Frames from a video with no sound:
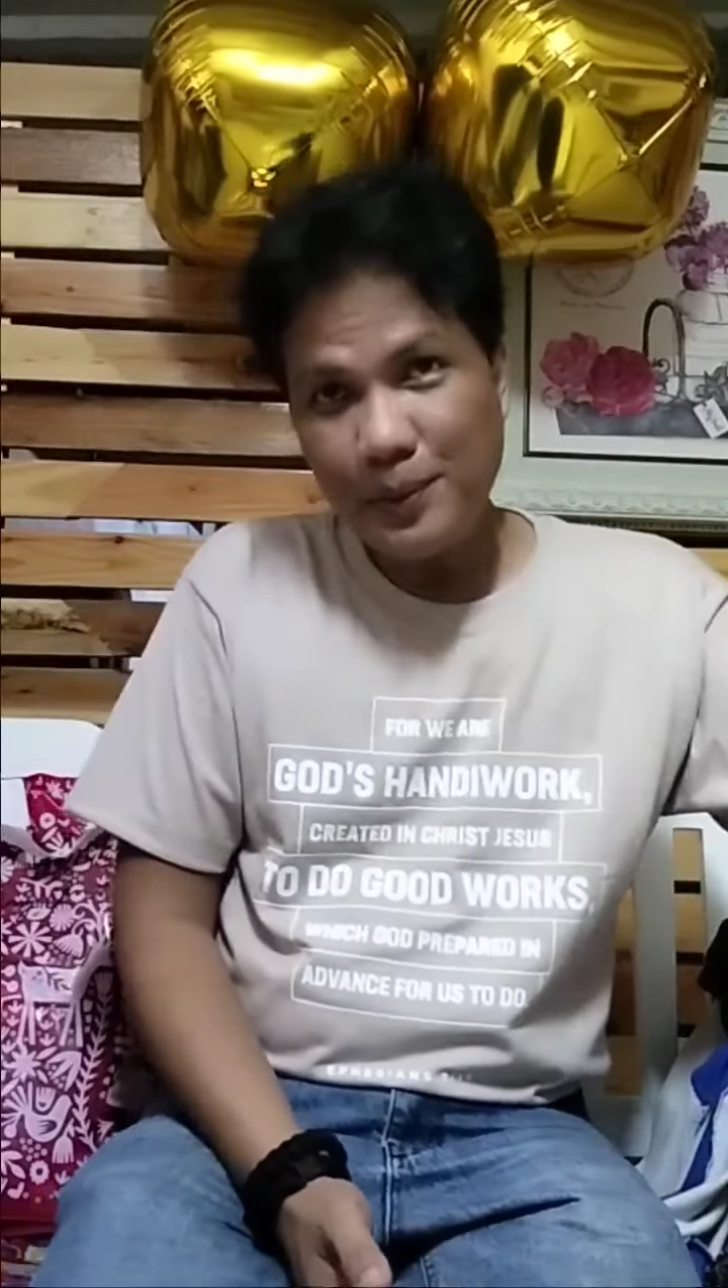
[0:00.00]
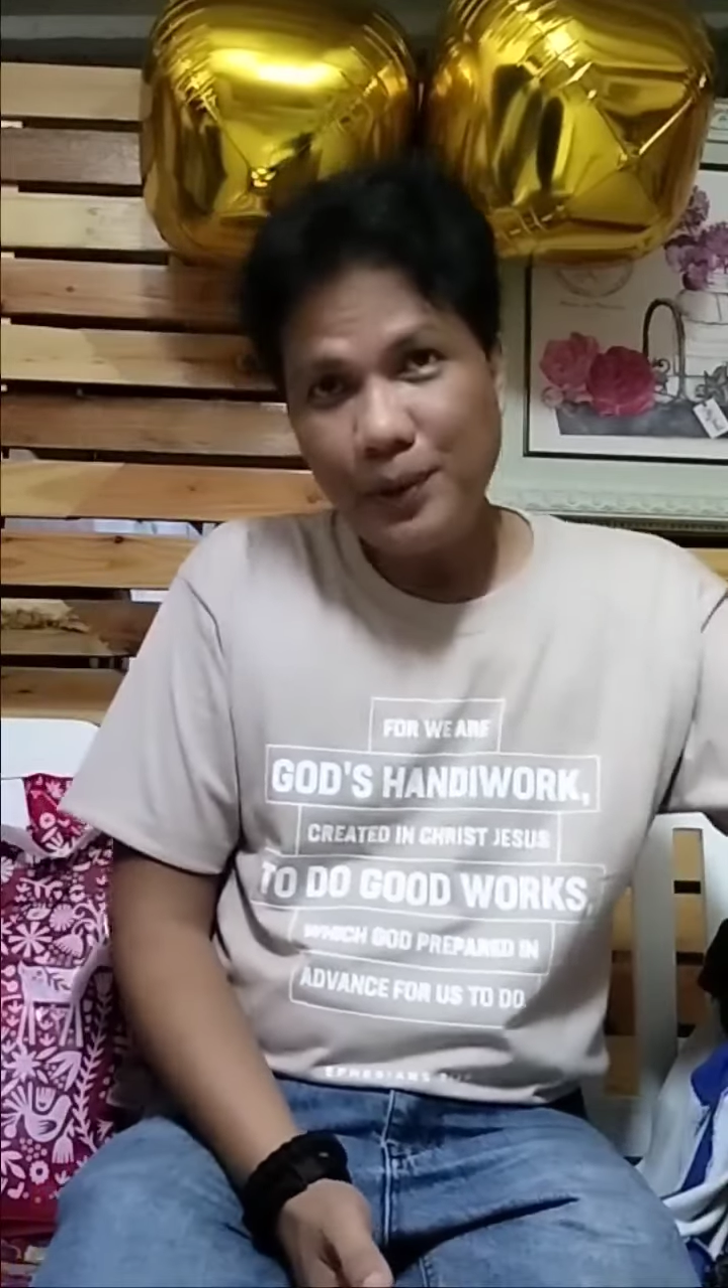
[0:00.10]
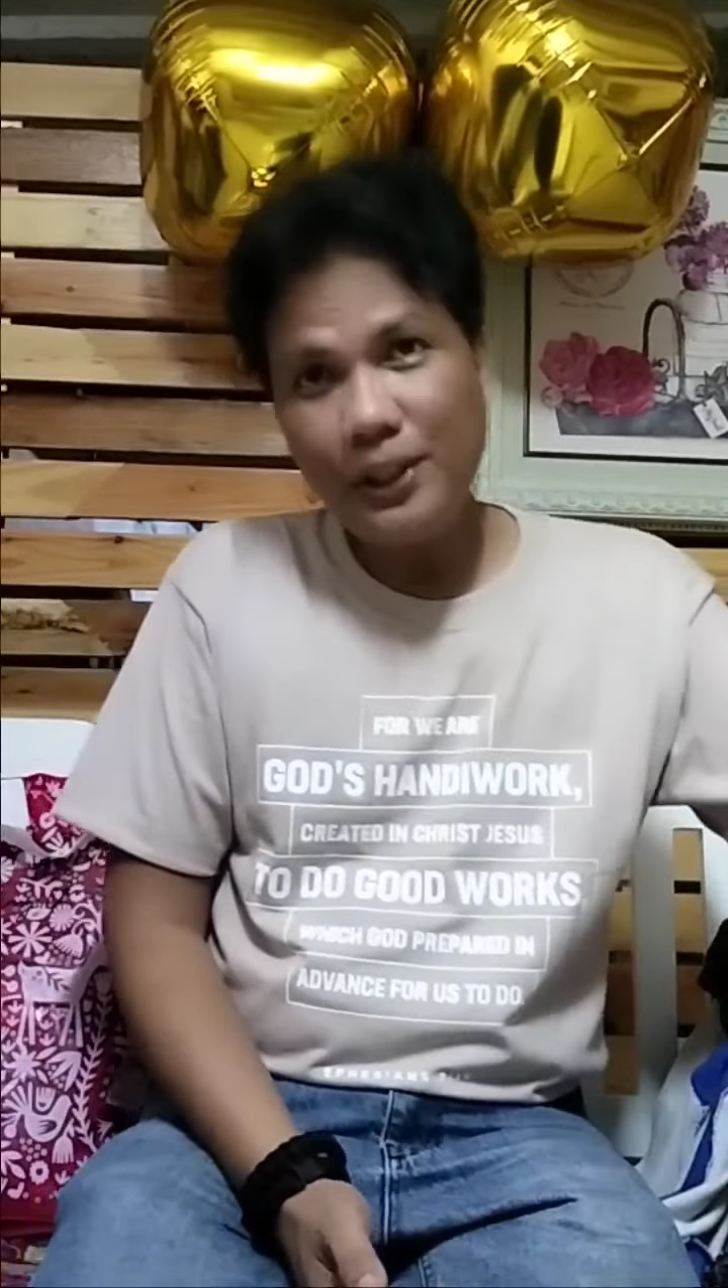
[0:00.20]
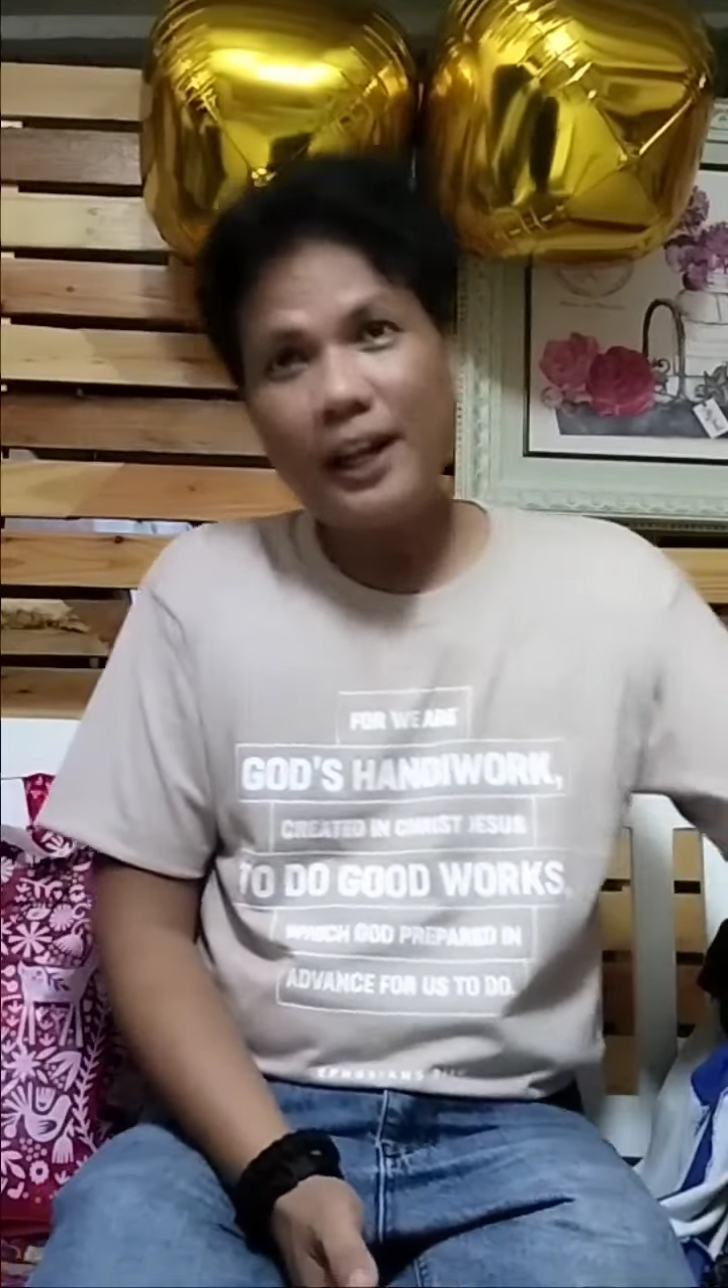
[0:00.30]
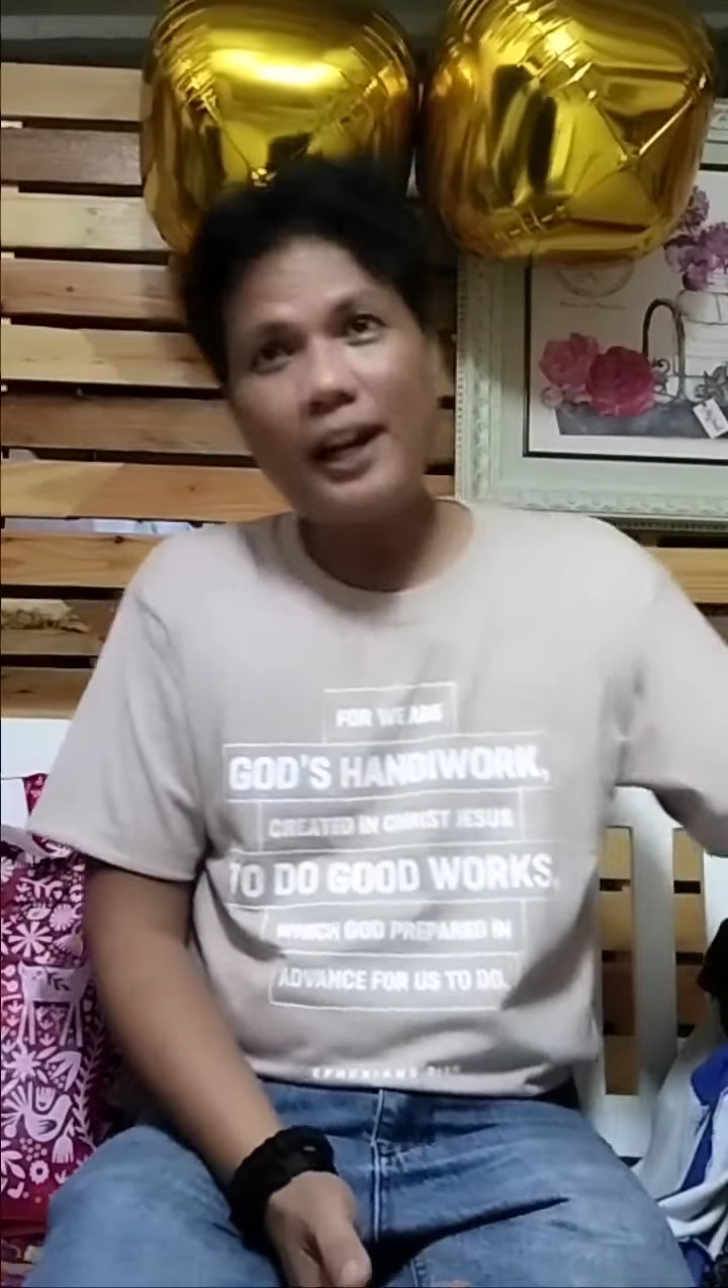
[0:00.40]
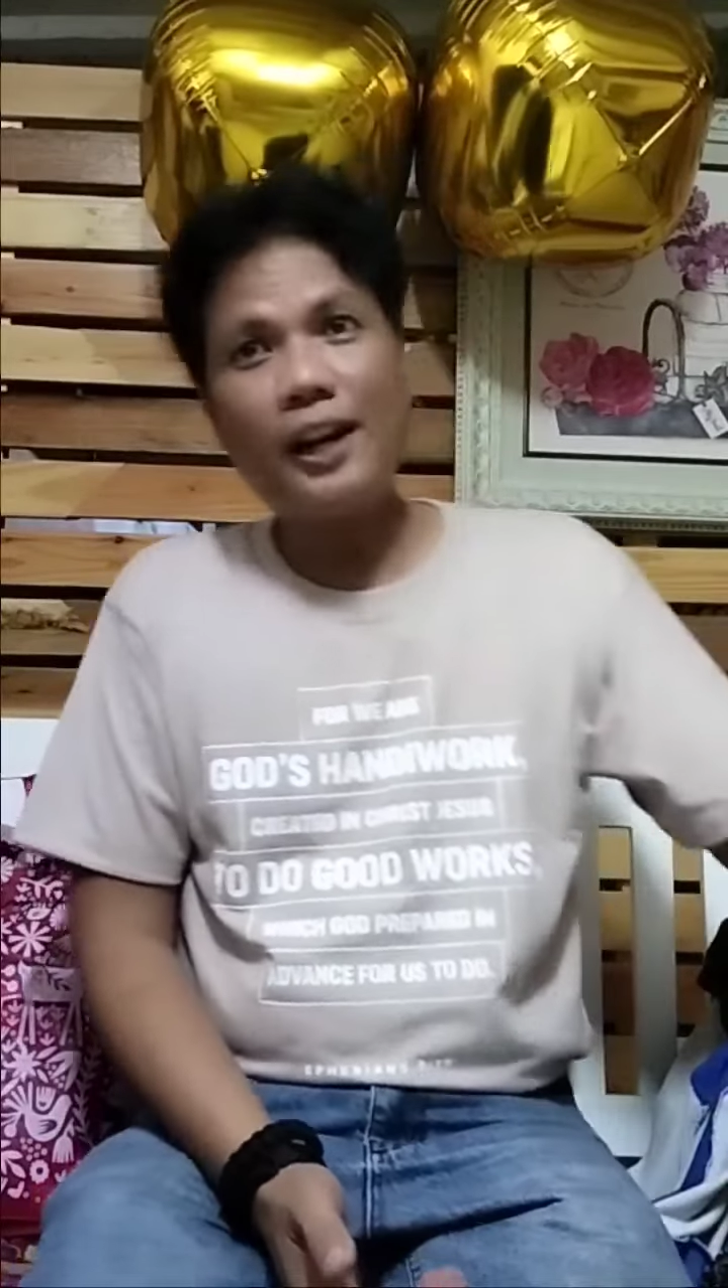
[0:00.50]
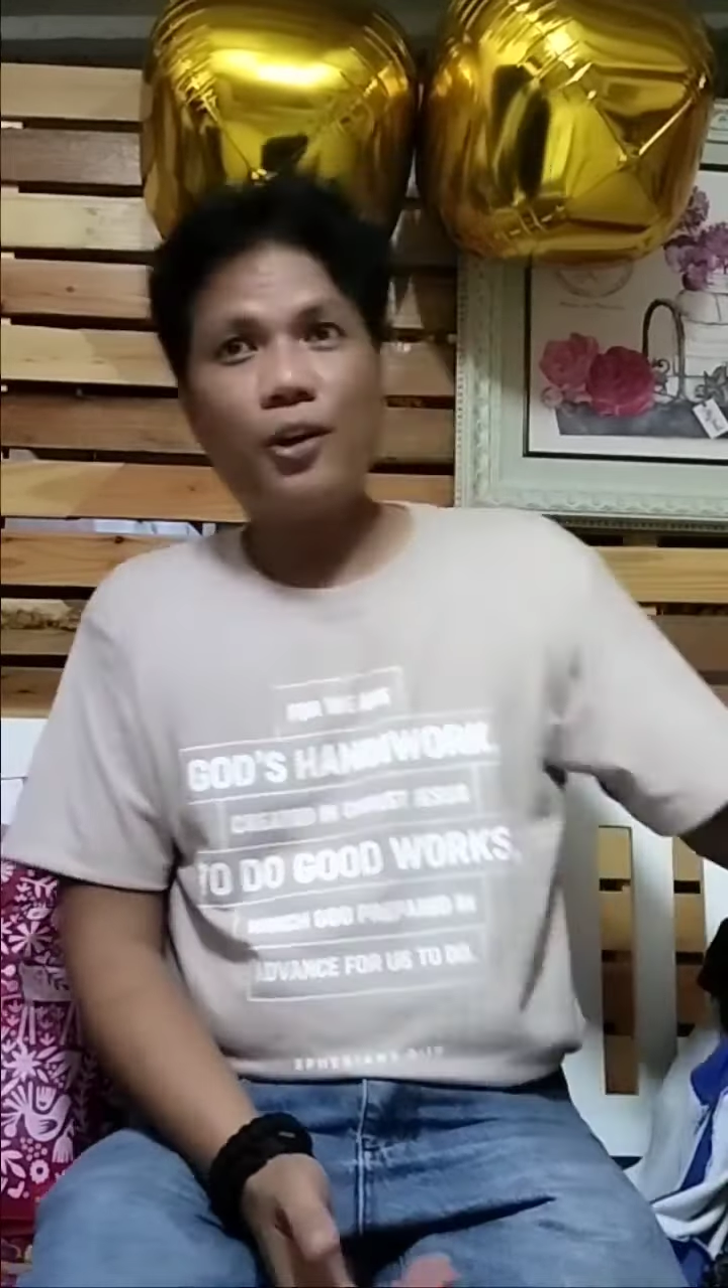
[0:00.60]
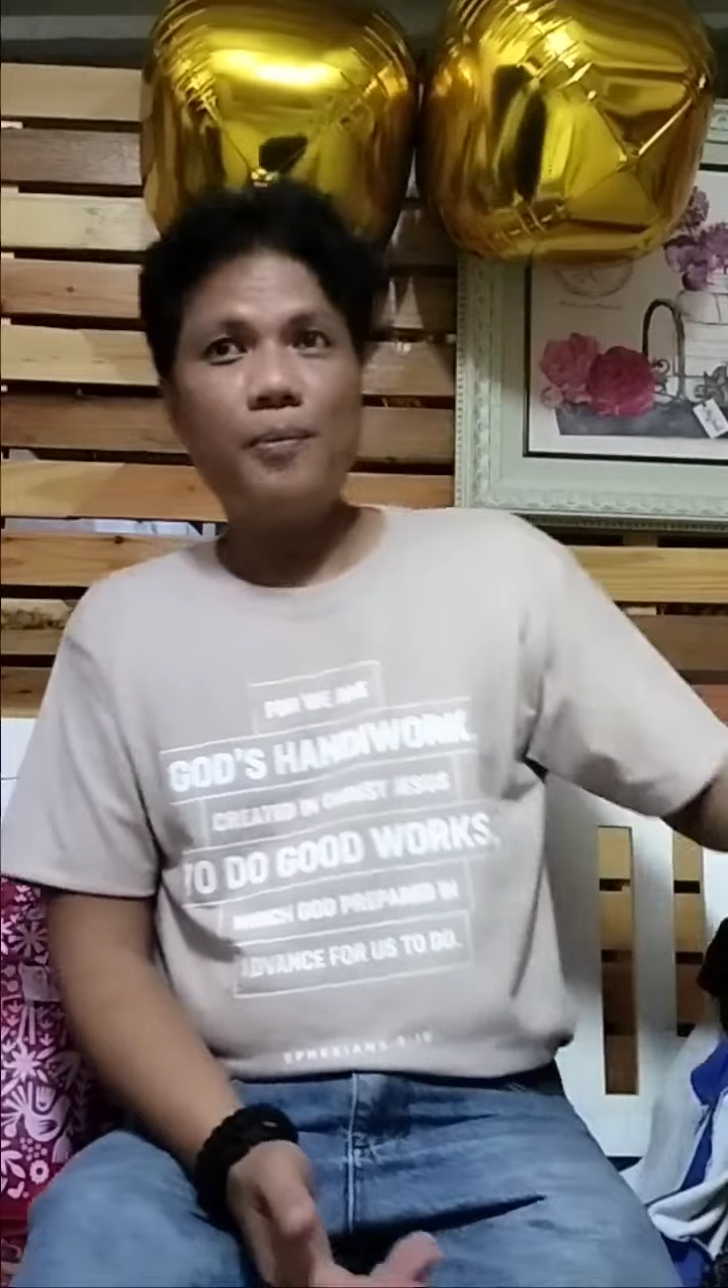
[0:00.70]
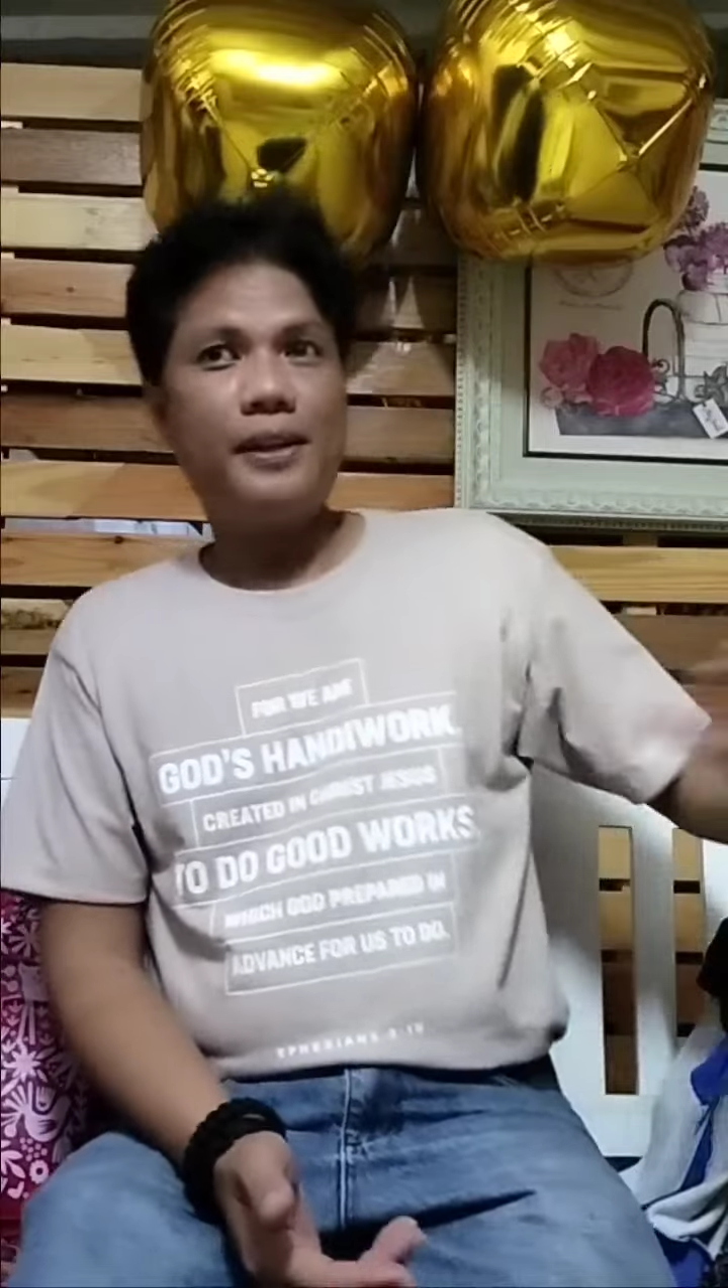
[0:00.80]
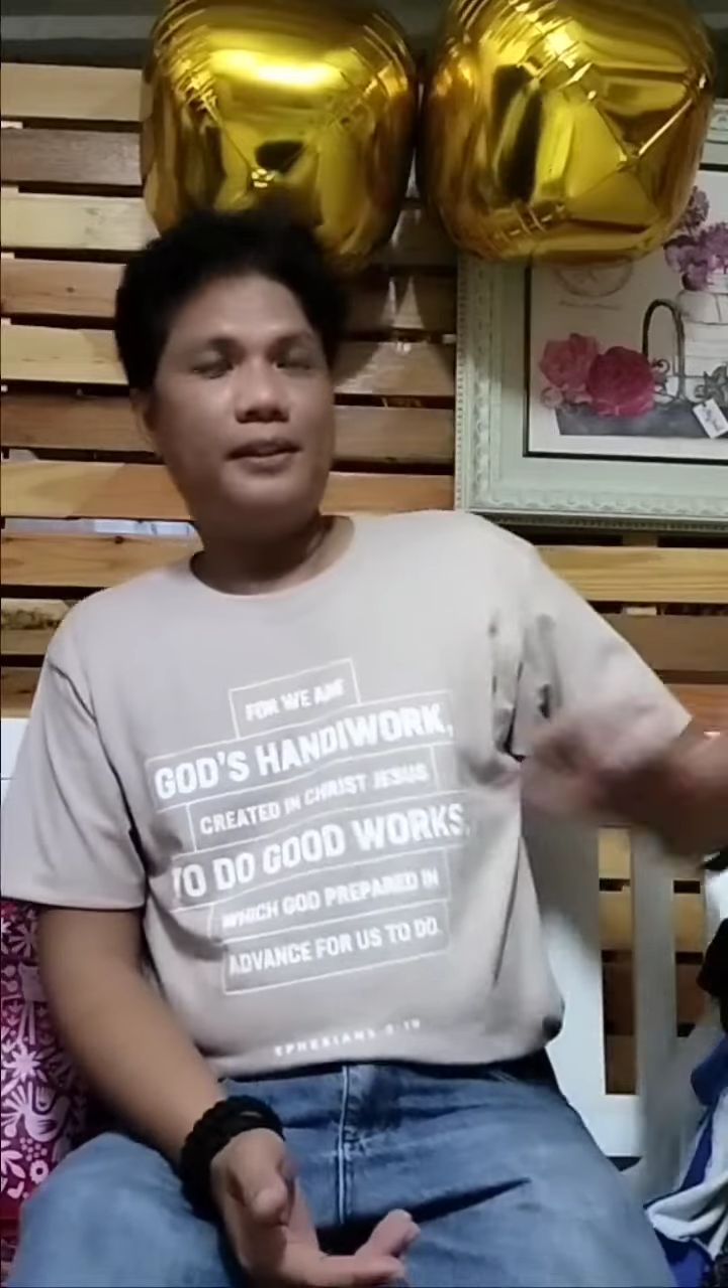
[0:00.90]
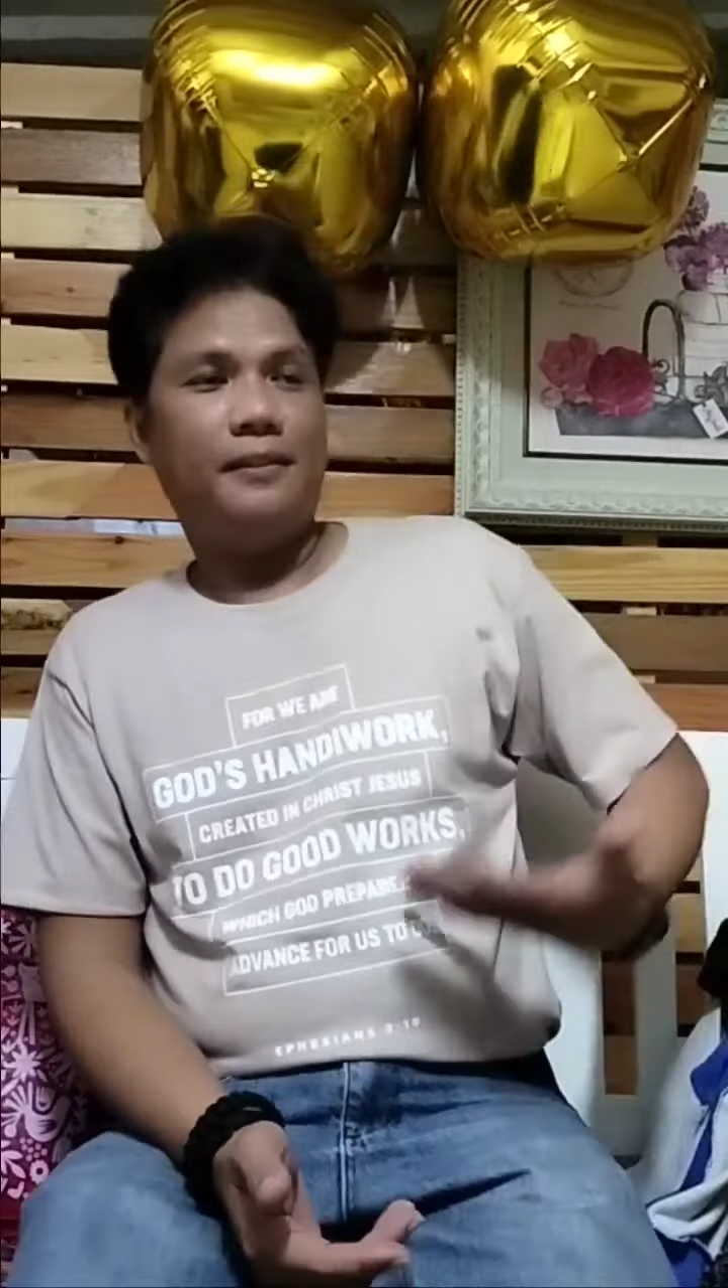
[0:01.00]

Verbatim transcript: yung nagre-recommend.